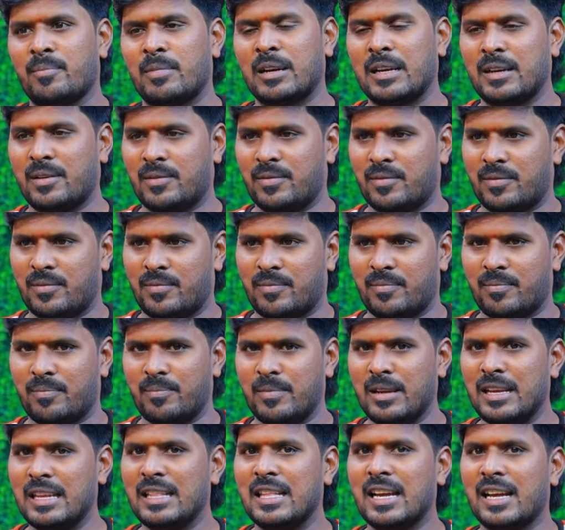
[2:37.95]
బట్
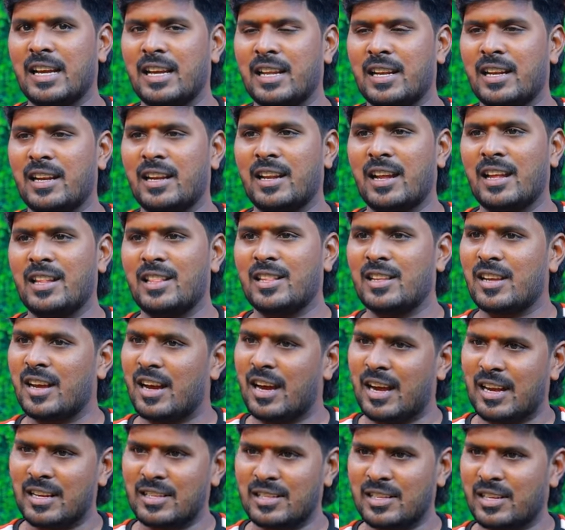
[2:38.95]
మీ దగ్గర నుండి ఆయన
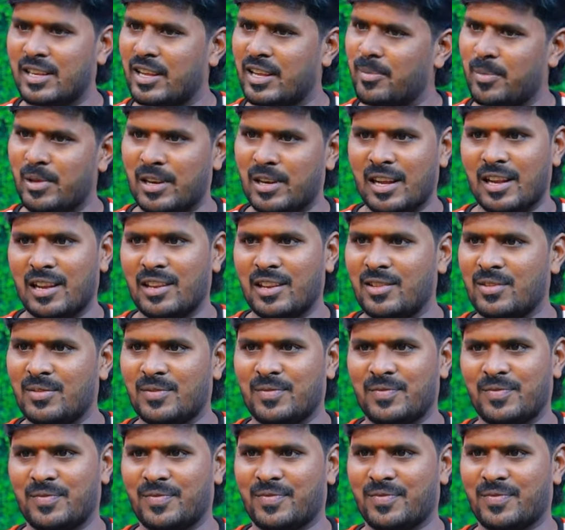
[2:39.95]
ఆన్సర్ ఏమీ రాలేదు